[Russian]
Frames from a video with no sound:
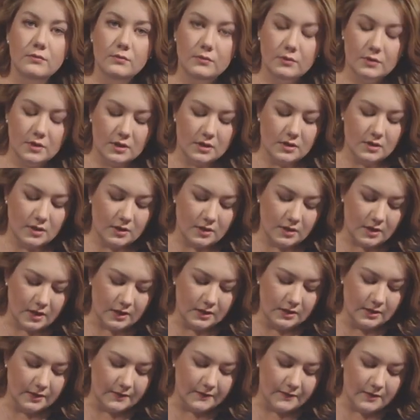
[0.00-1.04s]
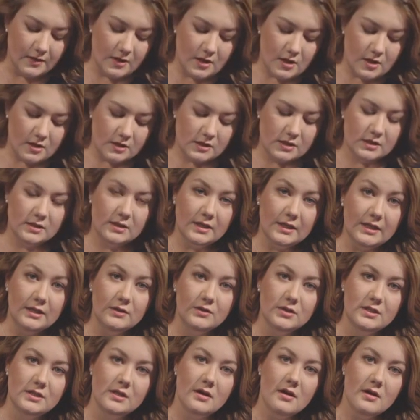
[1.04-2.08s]
Ну ладно, ладно,
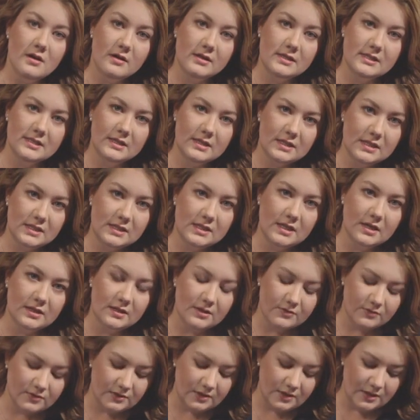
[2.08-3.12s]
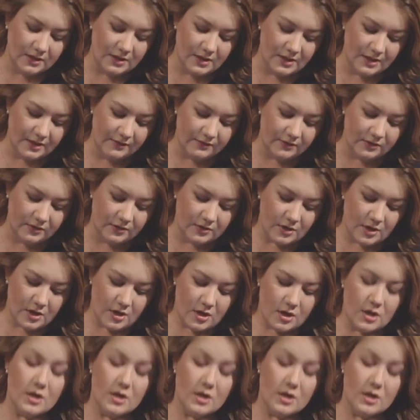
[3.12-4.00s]
затаился раздосадованный ливень.